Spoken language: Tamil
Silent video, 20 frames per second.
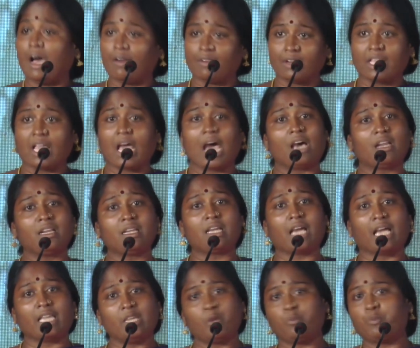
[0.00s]
அவளை யாரும்
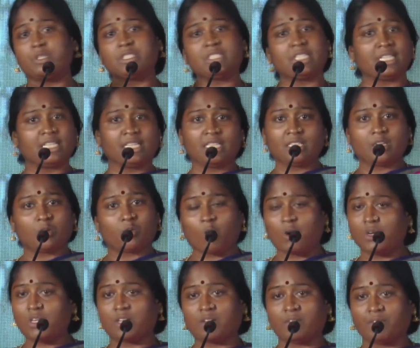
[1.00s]
கையை பிடிச்சி இழுத்து
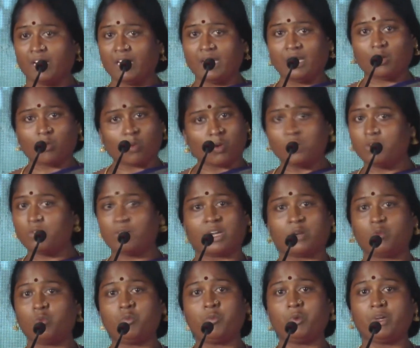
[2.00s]
கோட்டுக்கு வெளியில் கொண்டு
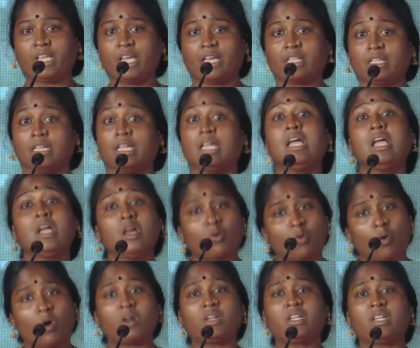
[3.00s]
வரவும் முடியாது
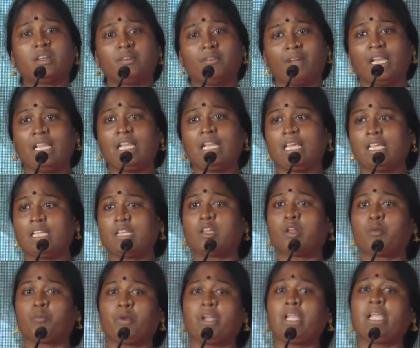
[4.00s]
கோட்டுக்கு வெளியில்
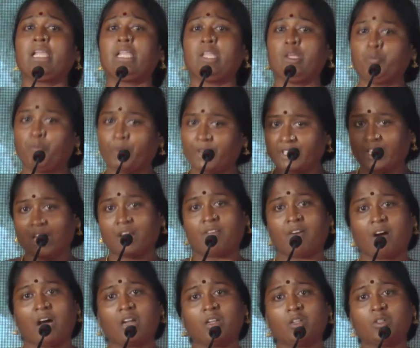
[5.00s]
இருக்கிற பிள்ளையை நீ இப்படி தான்
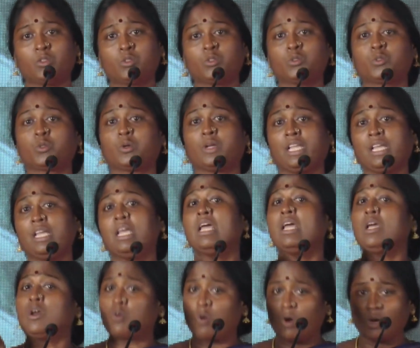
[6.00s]
வாழணும்னு சொல்லி
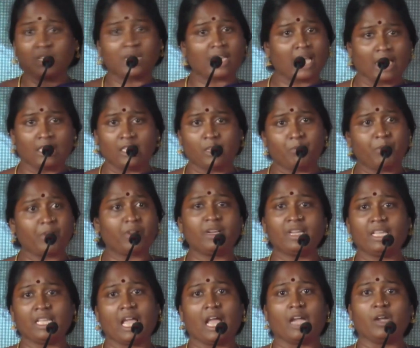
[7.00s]
கோர்ட்டுக்கு அந்த பக்கம்
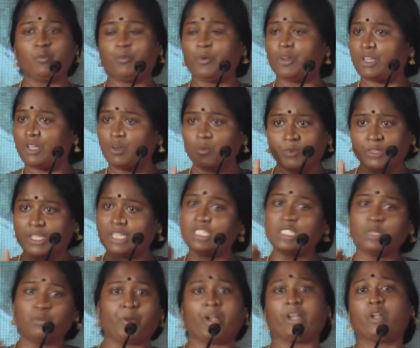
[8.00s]
நீங்கள் அனுப்புறதுக்கு
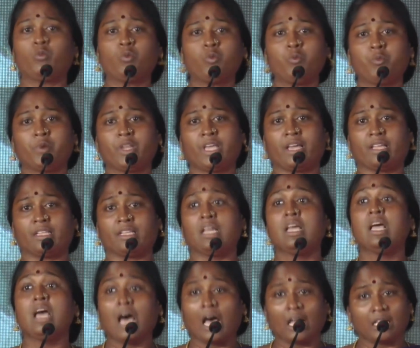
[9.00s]
முயற்சி பண்ணவும் முடியாது
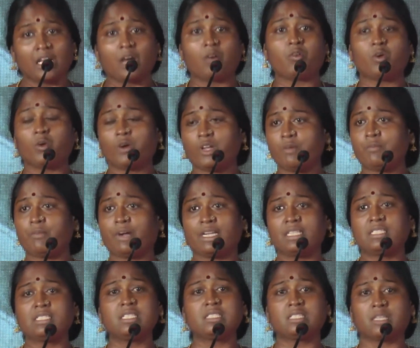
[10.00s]
அது அவளுடைய
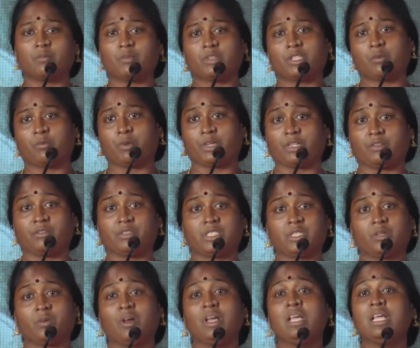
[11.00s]
மனசு சம்மந்தப்பட்ட
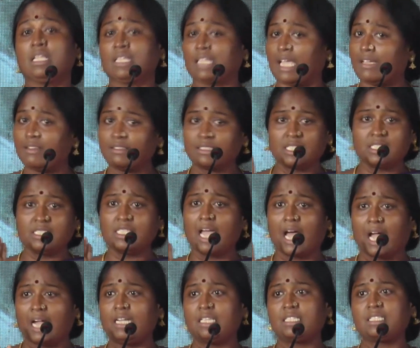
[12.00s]
விஷயம் தயவு செஞ்சு
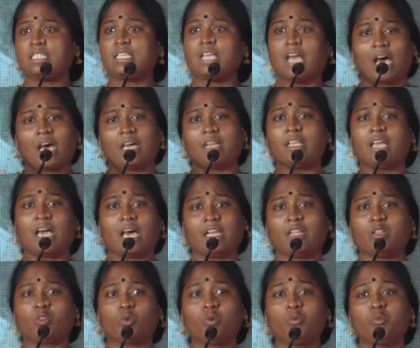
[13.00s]
அடித்து யாரை
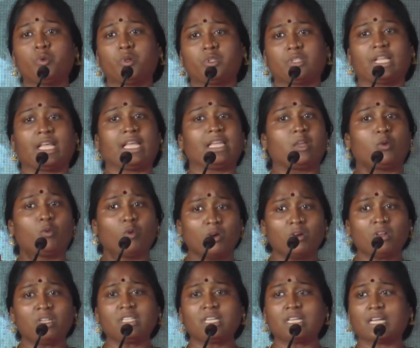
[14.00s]
யாரையும் துன்புறுத்துறாங்க
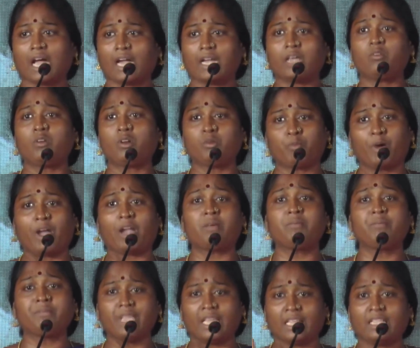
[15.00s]
உங்களுக்கு கடவுள்
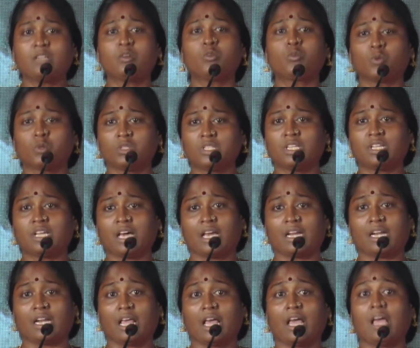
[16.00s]
பலம் எதுக்கு
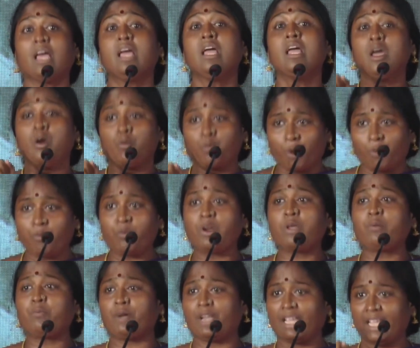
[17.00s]
கொடுத்துருக்காருன்னா
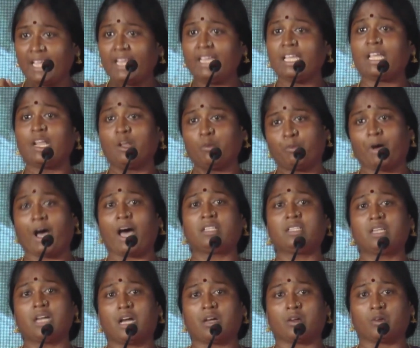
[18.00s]
பொம்பளை பிள்ளைய நீங்களை
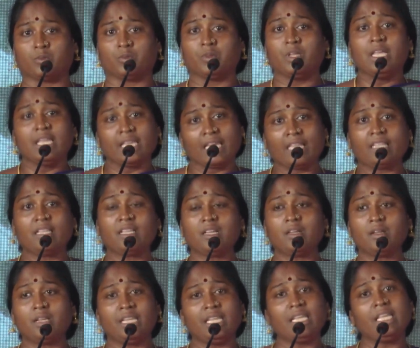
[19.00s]
பாதுகாக்கணும் எதுக்கு
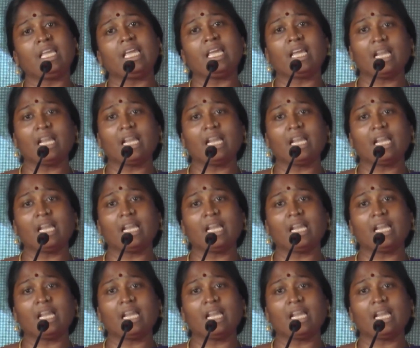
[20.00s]
நீங்கள்